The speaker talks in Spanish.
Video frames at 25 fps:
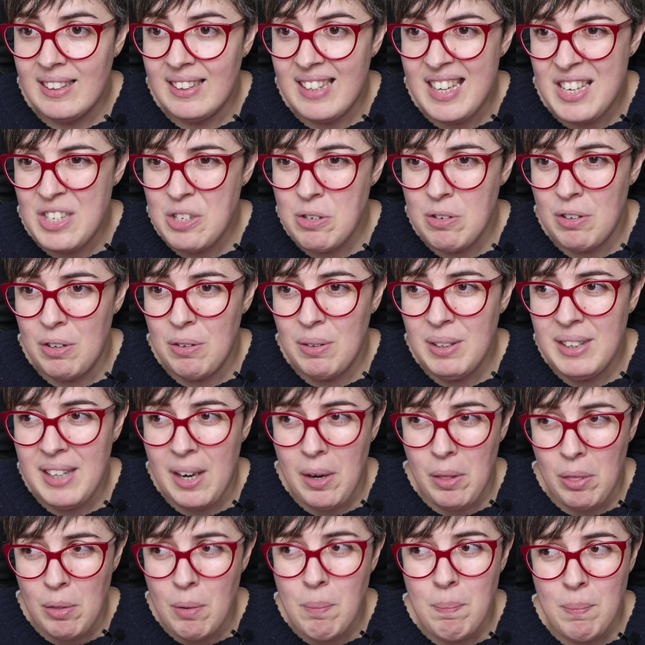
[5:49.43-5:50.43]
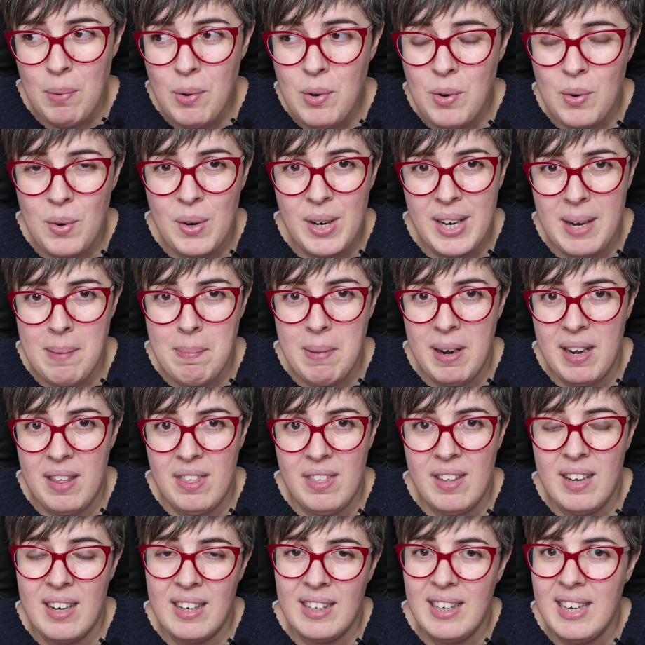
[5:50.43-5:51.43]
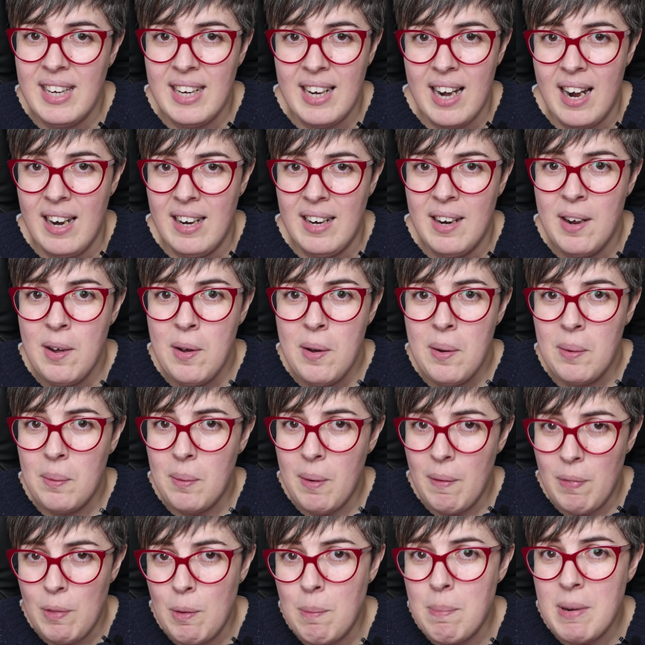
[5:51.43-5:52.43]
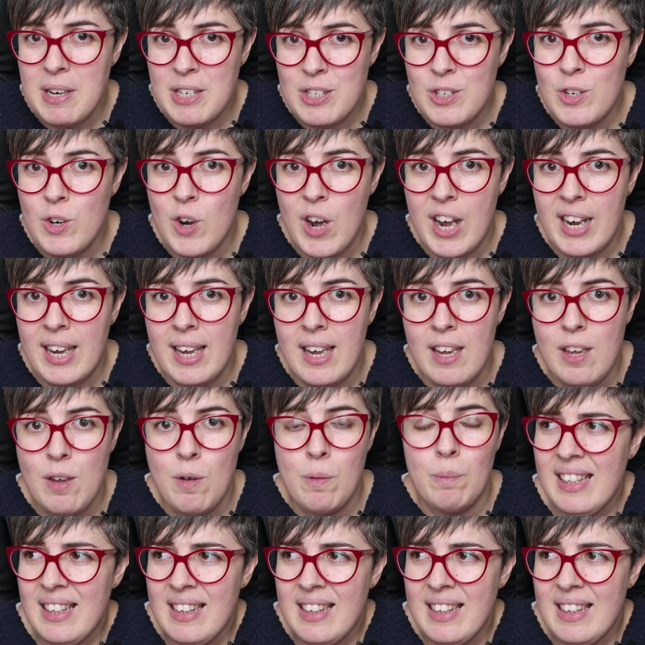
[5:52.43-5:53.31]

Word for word: De hecho, creo que tardó poco en aparecer Negan cuando pasó aquello.